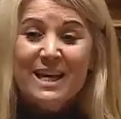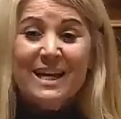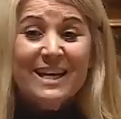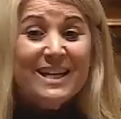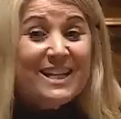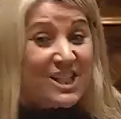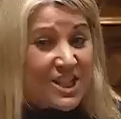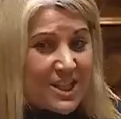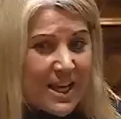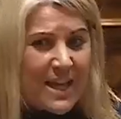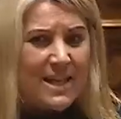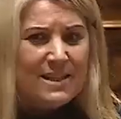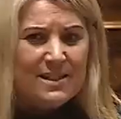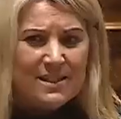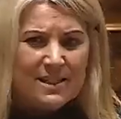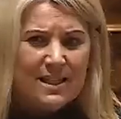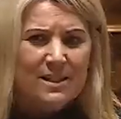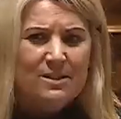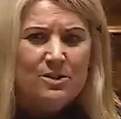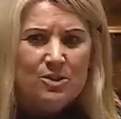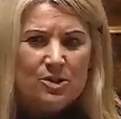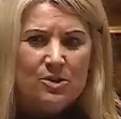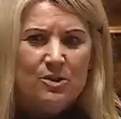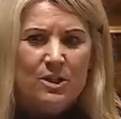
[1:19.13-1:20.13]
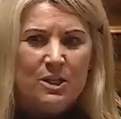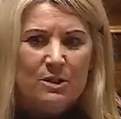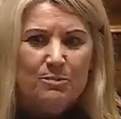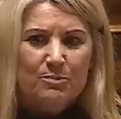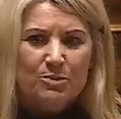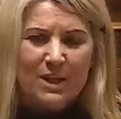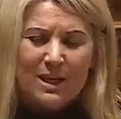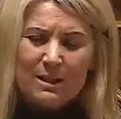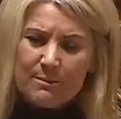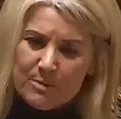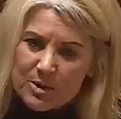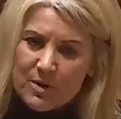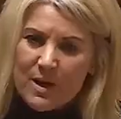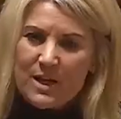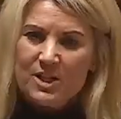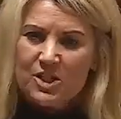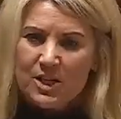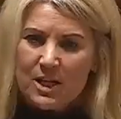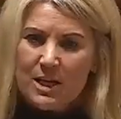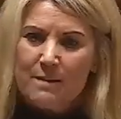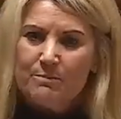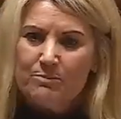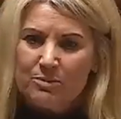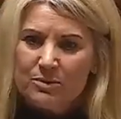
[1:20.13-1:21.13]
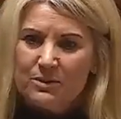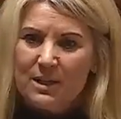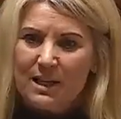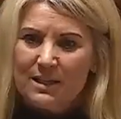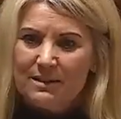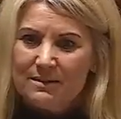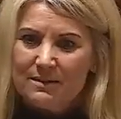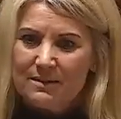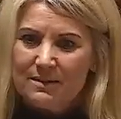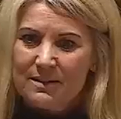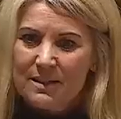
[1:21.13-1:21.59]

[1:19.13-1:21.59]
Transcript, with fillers: E esquecendo, Senhora Deputada, porque acho que é importante,